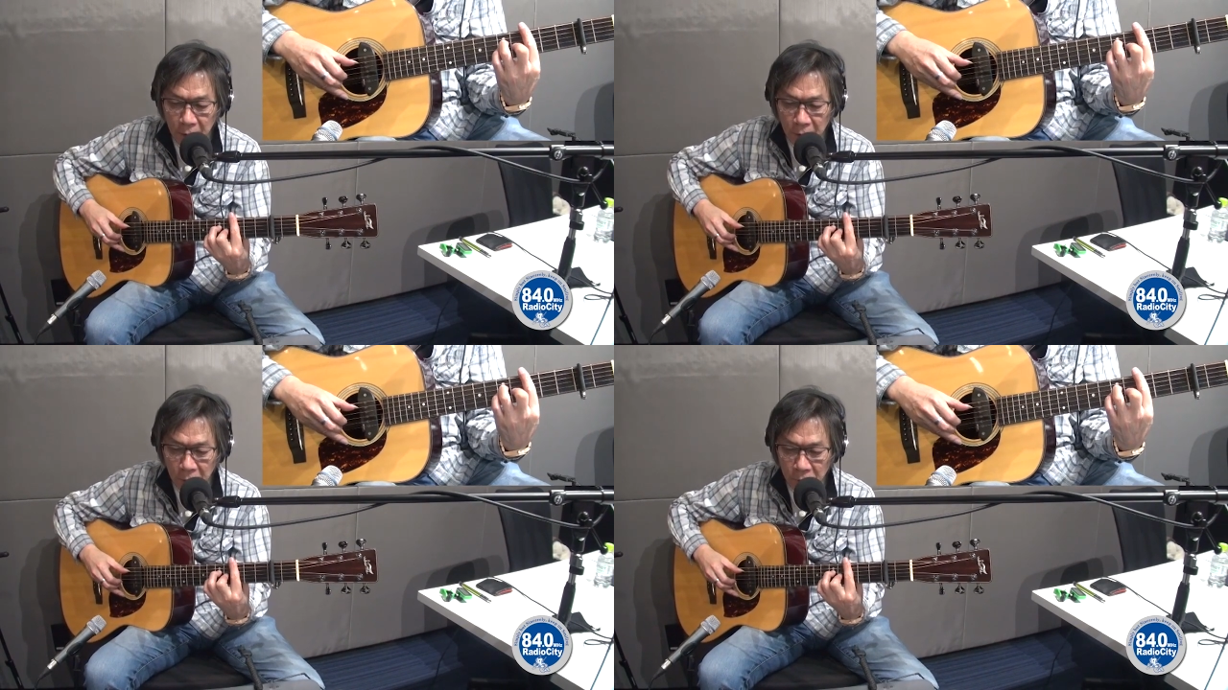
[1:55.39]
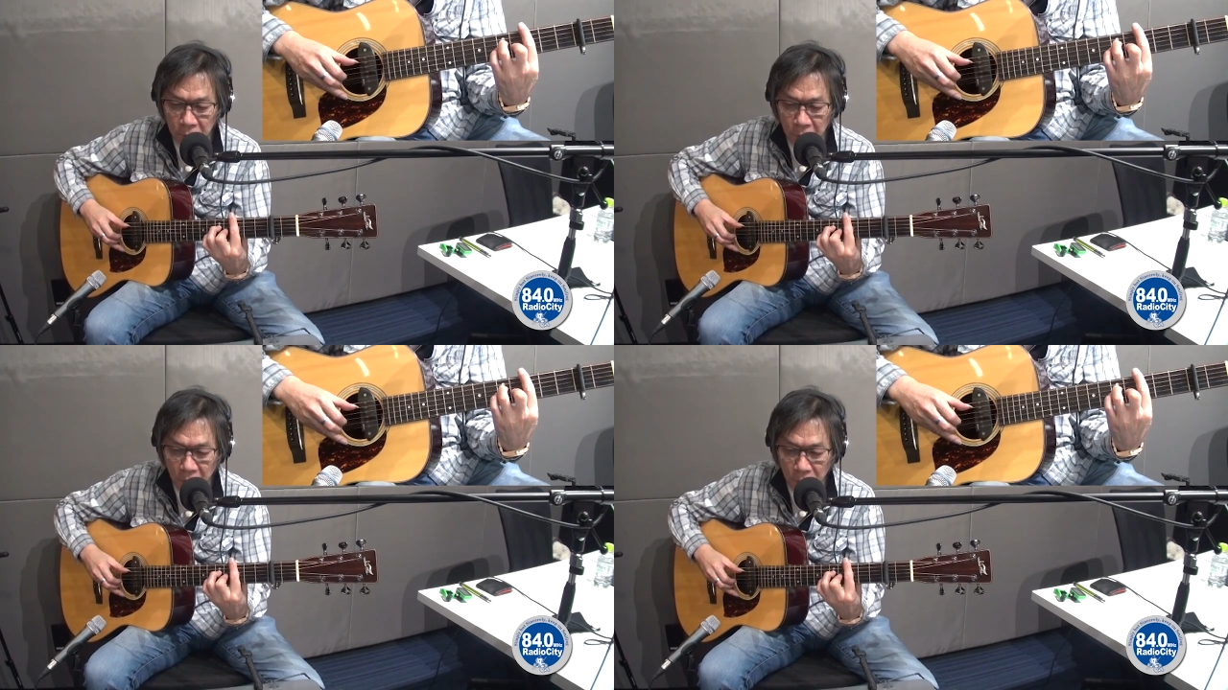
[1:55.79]
えー、こ
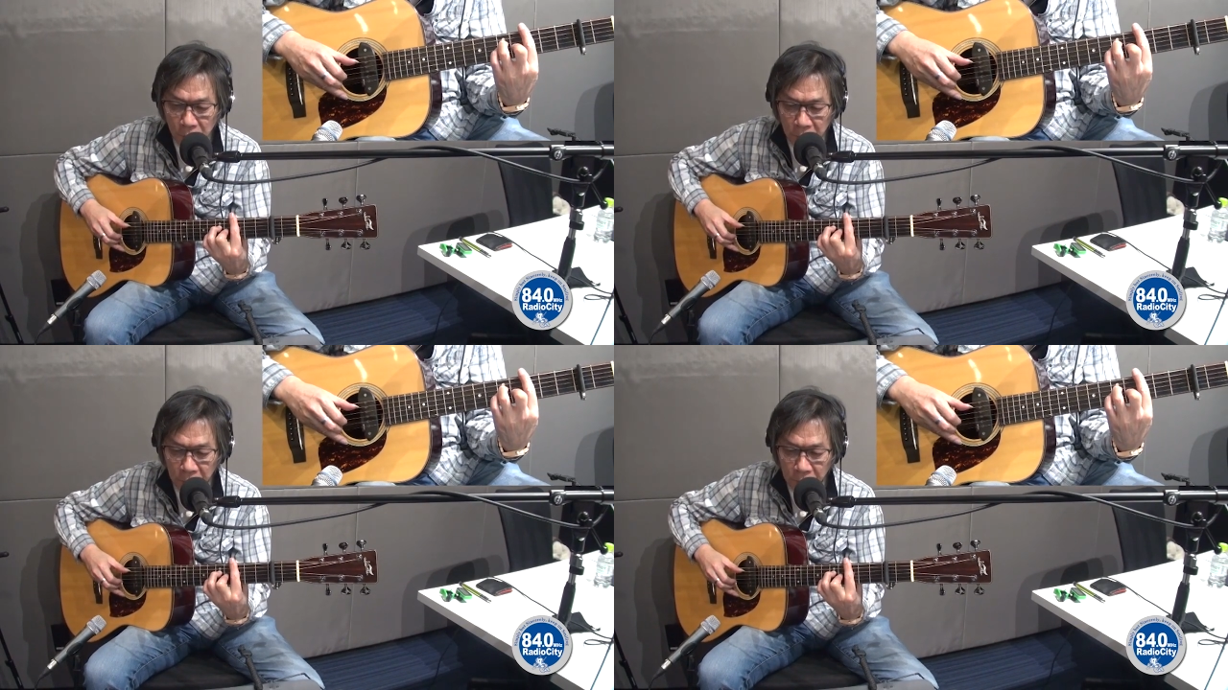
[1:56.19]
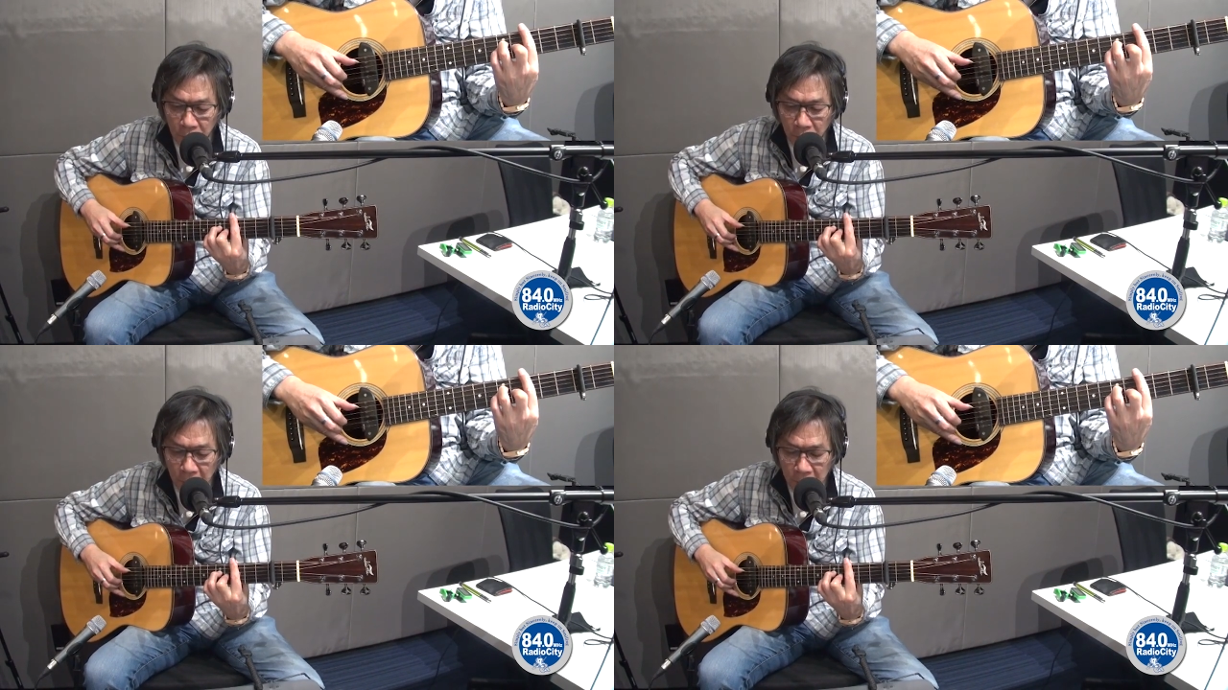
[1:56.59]
こでベース
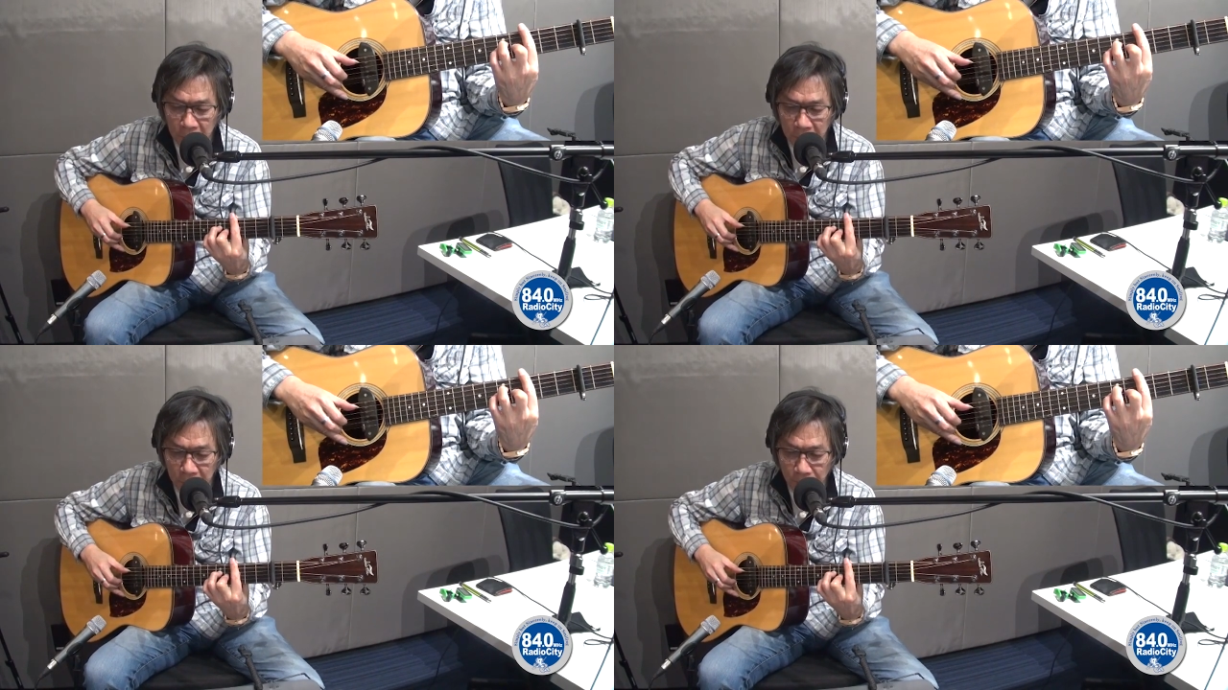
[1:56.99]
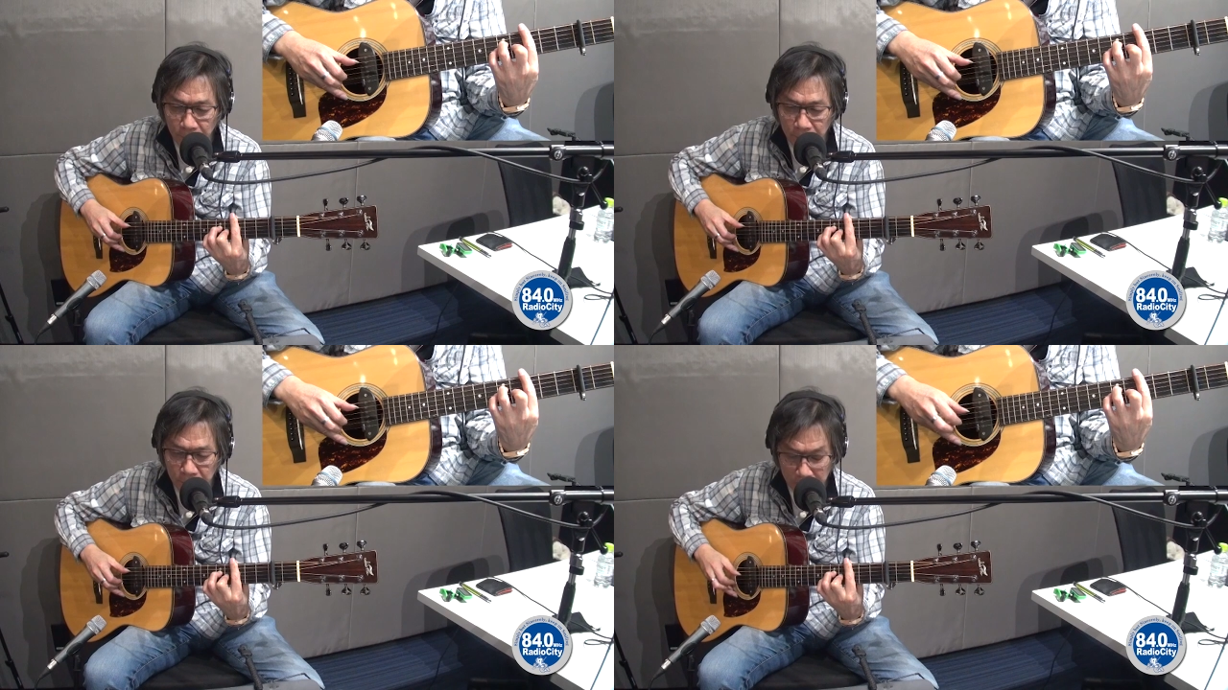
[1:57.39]
音は、
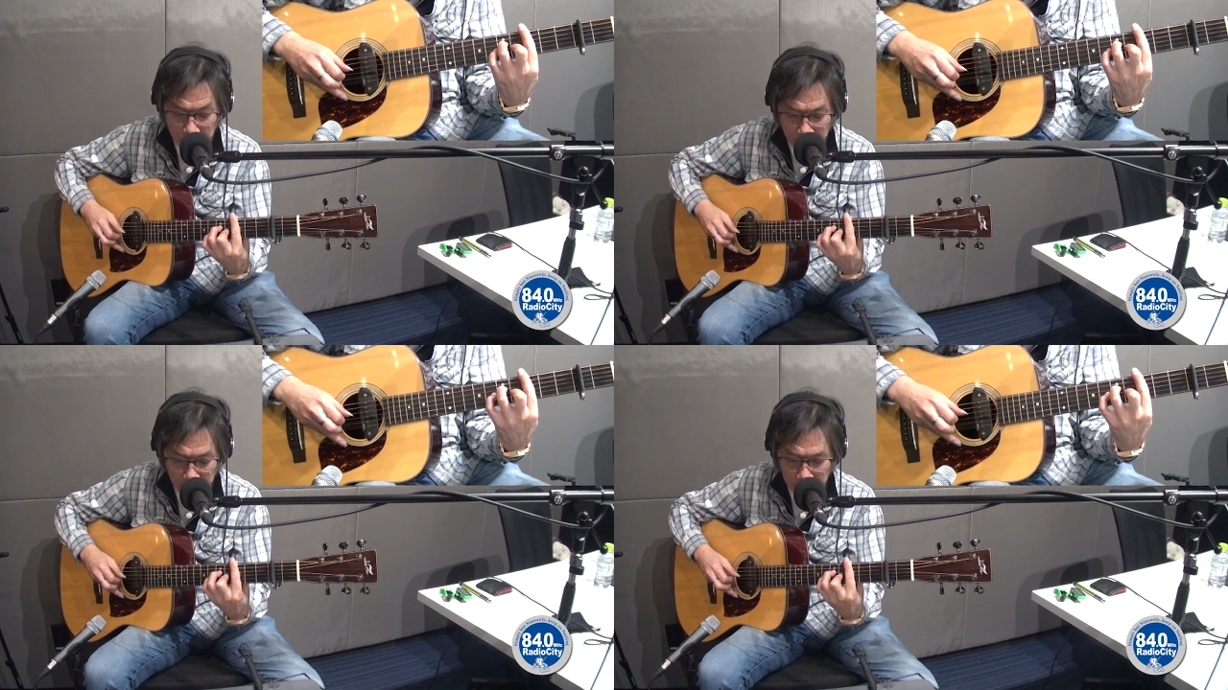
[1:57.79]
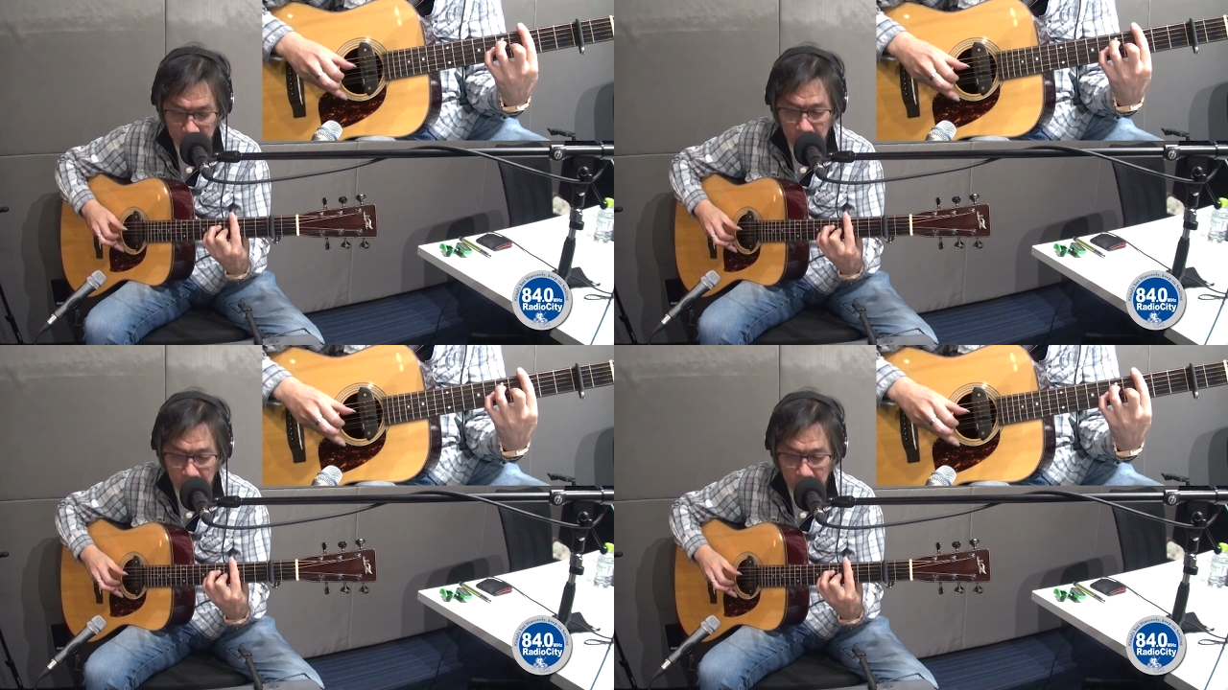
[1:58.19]
うん、